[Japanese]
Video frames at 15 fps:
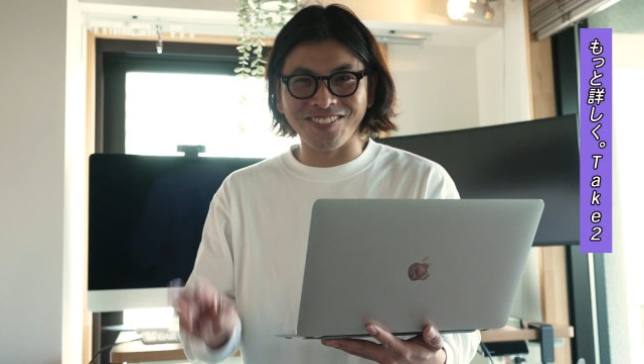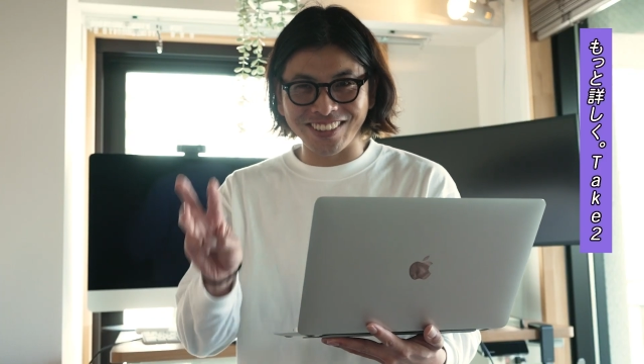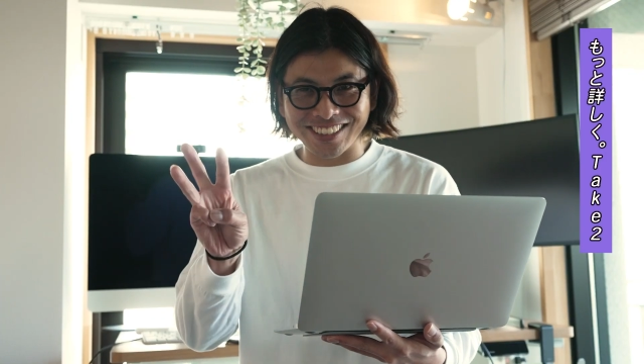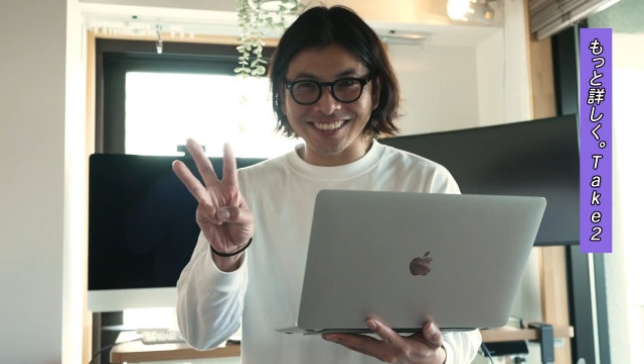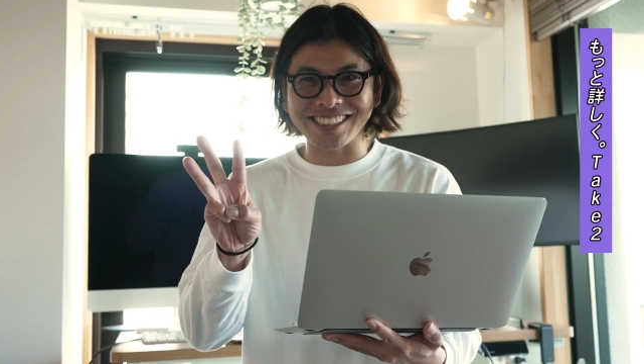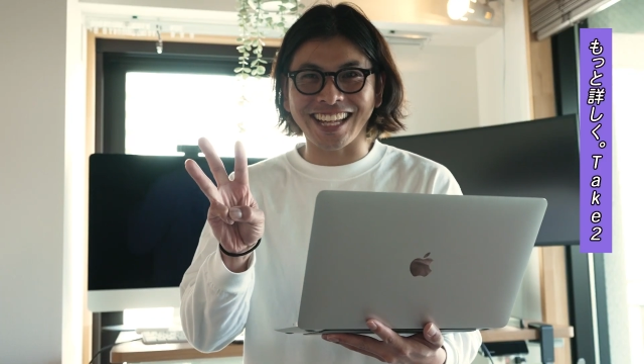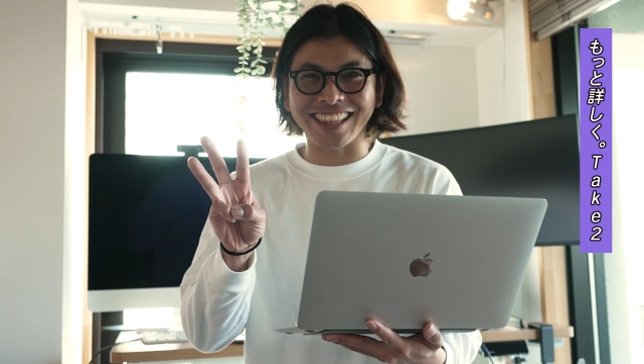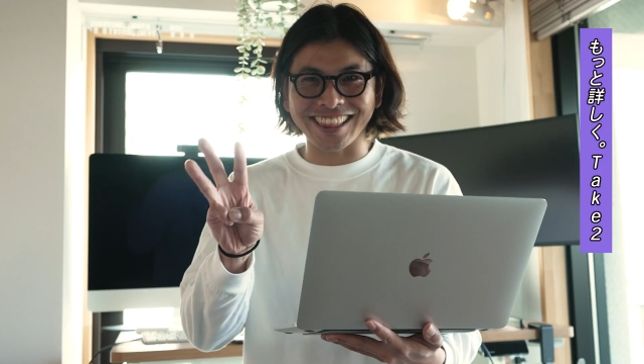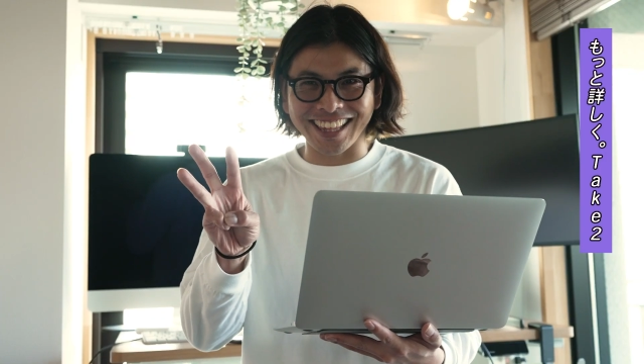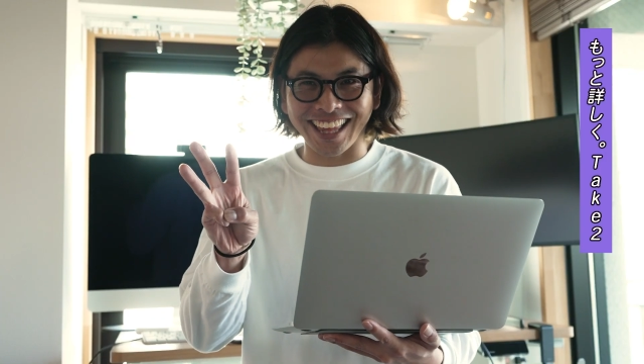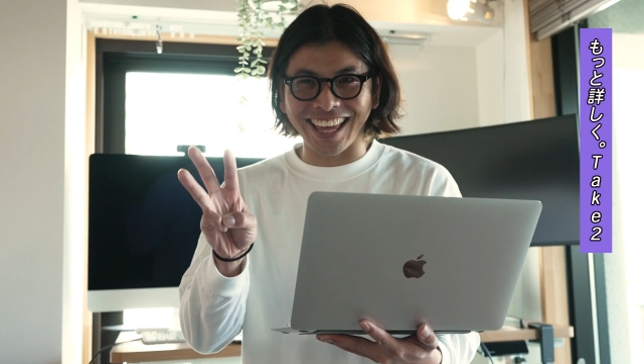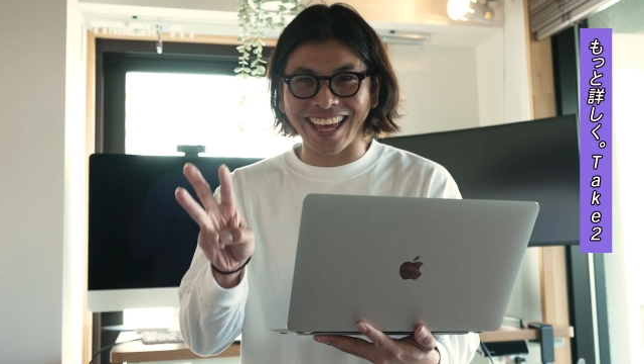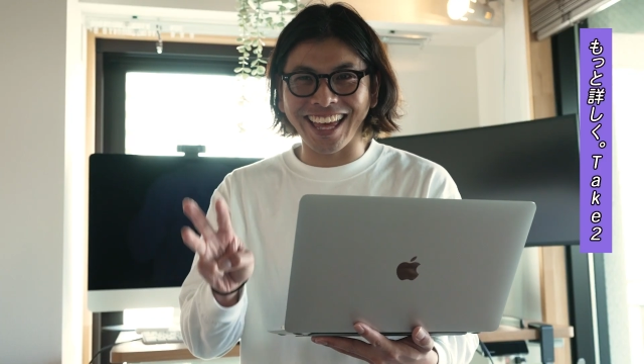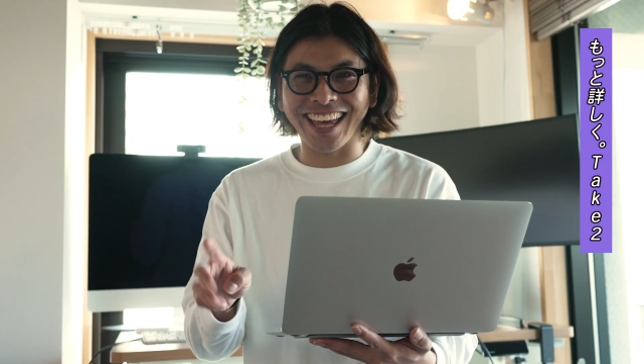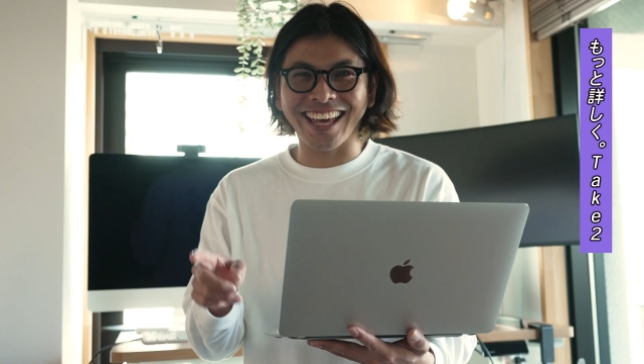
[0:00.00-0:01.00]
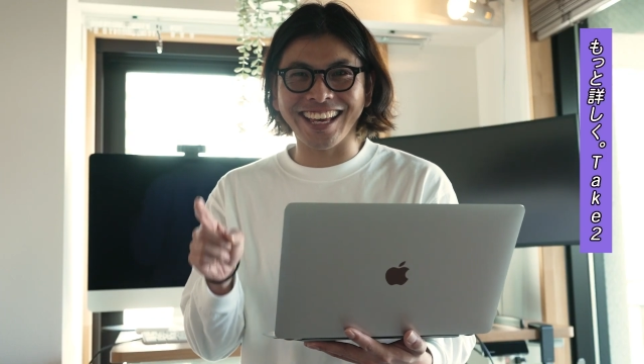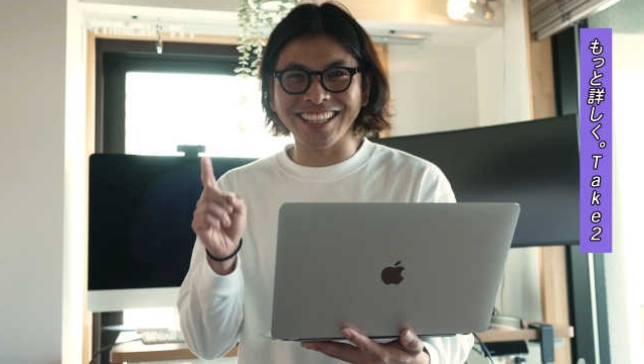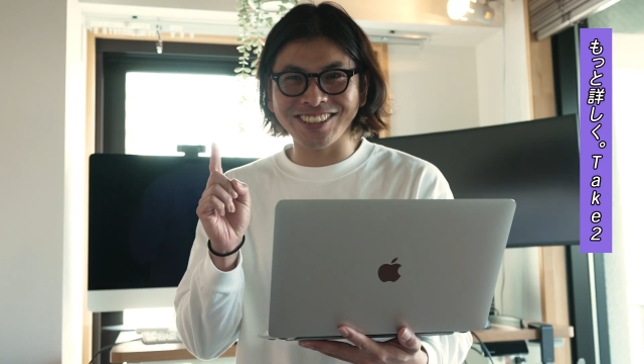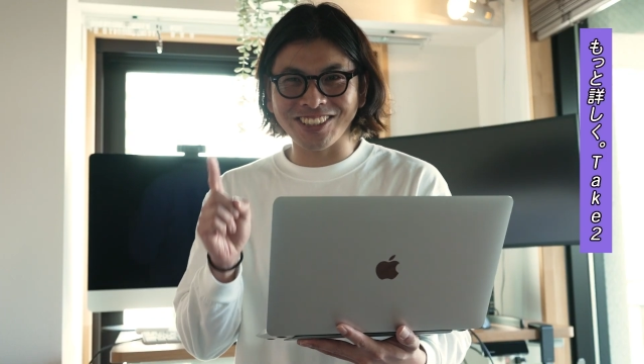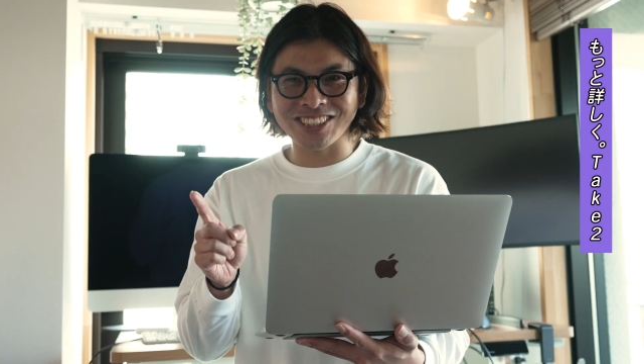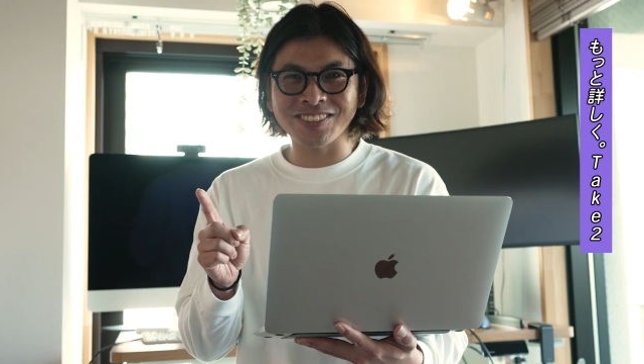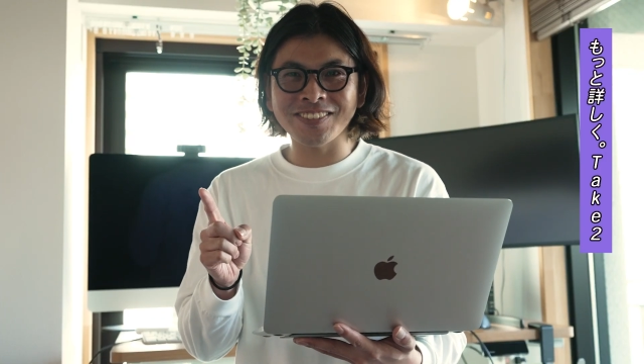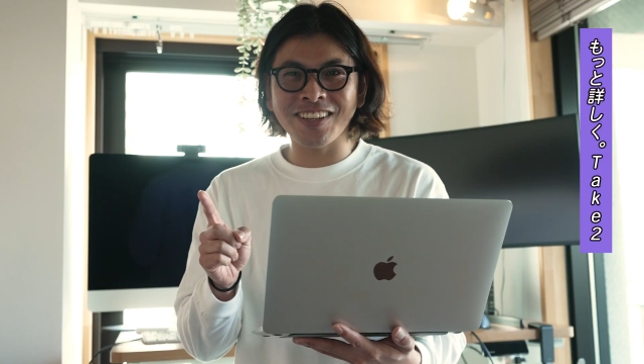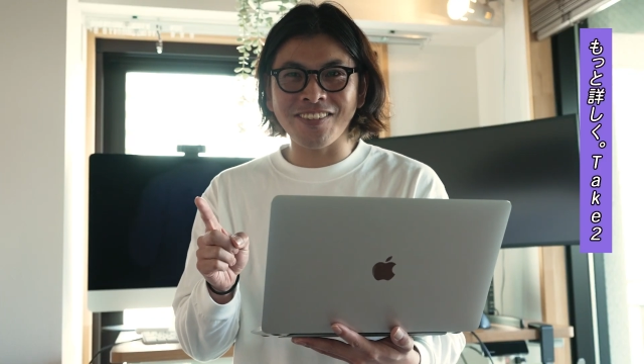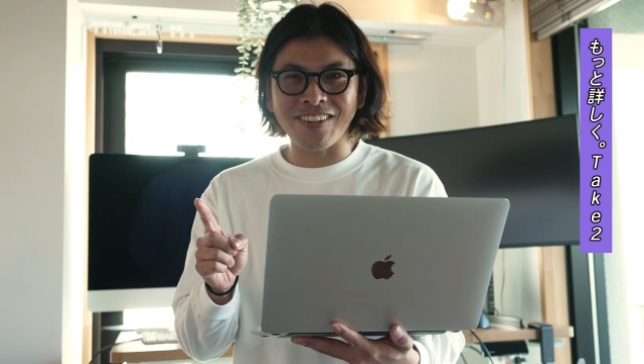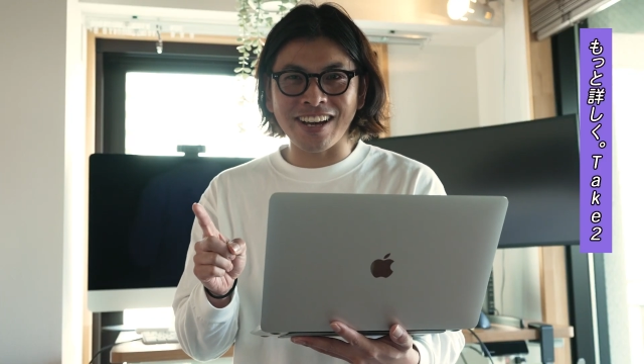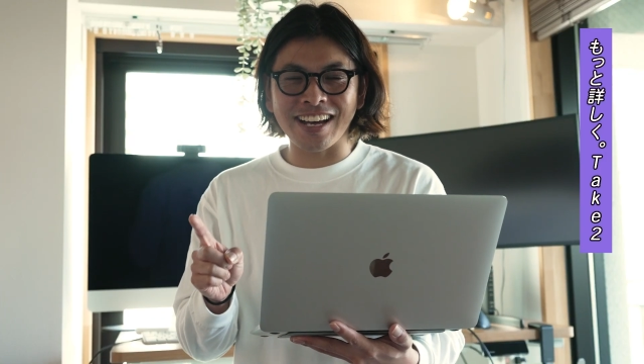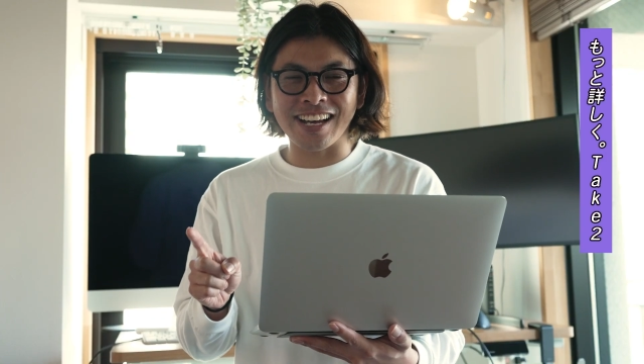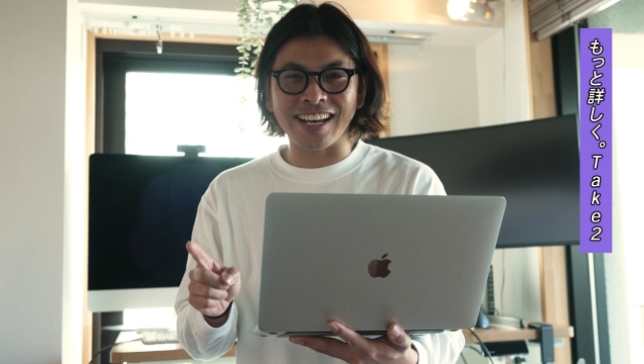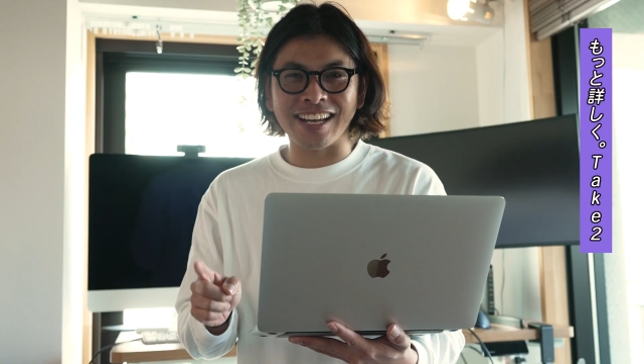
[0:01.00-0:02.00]
三つあって、えー、一つ目
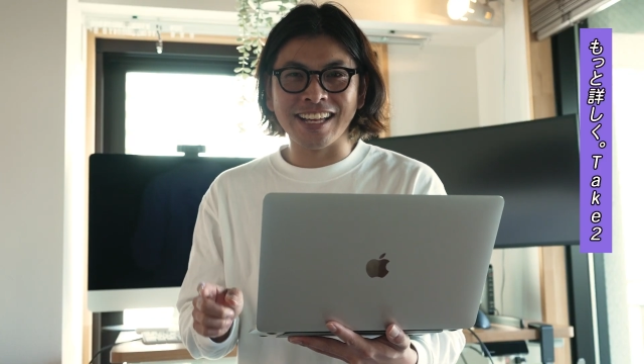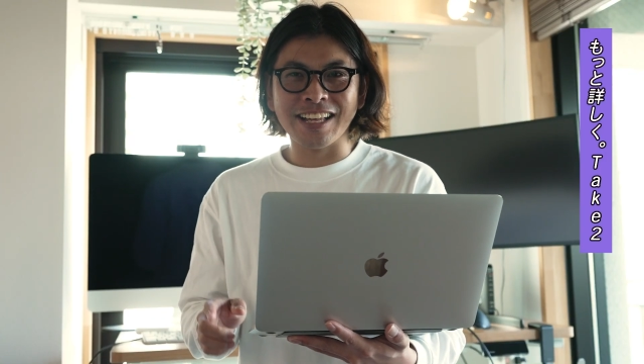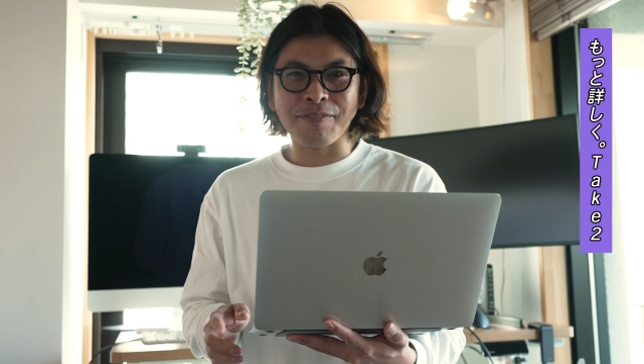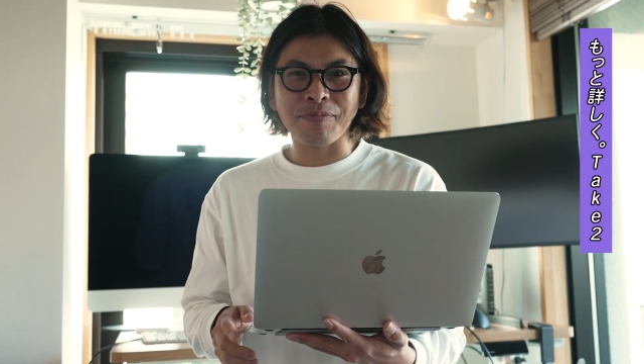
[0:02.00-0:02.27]
は、